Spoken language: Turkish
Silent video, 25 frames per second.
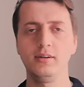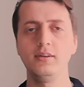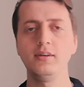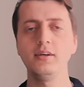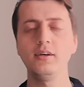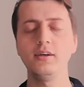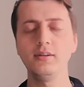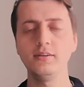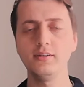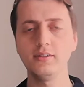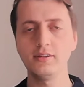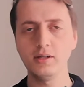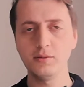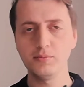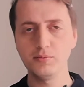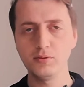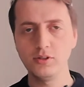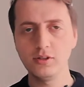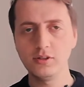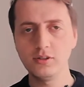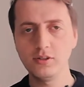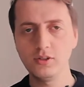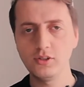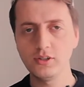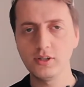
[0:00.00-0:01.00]
yayınlar
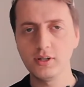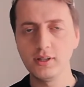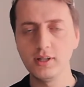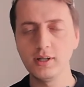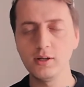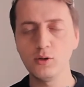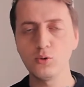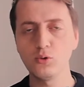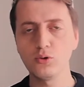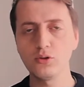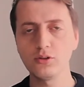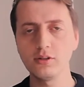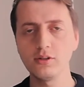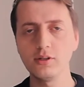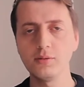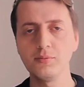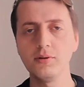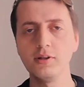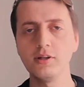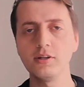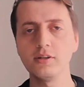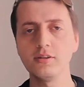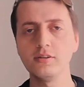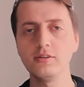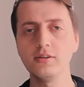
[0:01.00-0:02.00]
yapacağız inşallah. Orada da
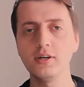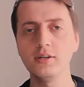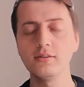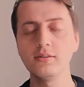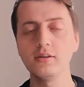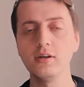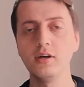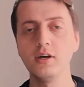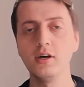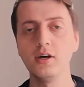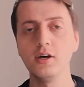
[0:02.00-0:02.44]
birleteceğiz.